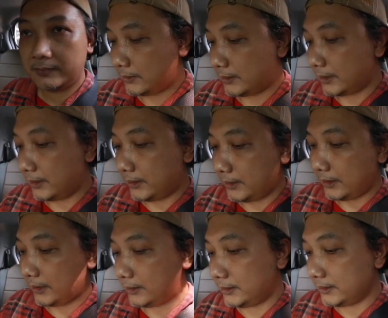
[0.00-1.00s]
dari
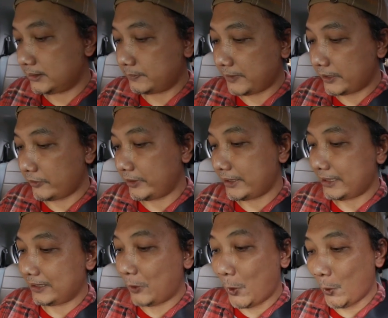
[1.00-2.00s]
Hadis
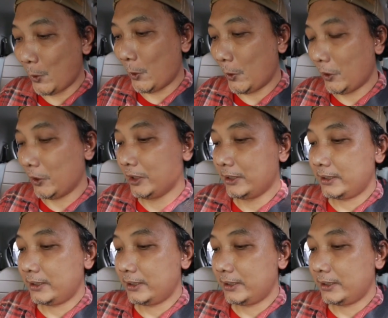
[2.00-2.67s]
baraya oh, oh, oh.